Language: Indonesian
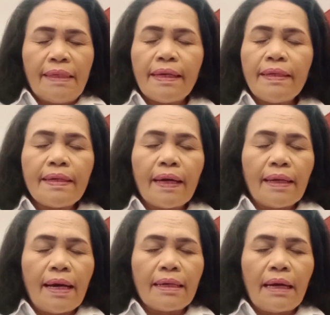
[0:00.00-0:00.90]

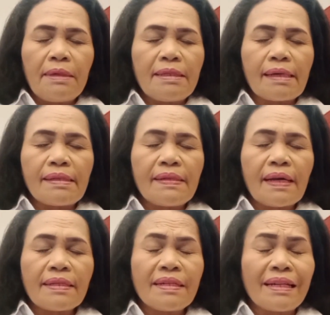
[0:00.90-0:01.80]
Jadikanlah kami
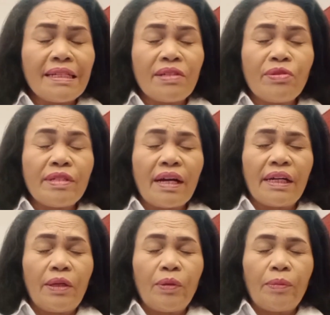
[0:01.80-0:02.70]
saksi-saksi Kristus yang
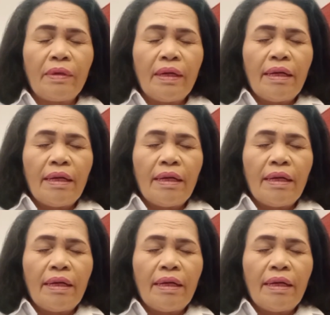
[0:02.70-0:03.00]
hidup,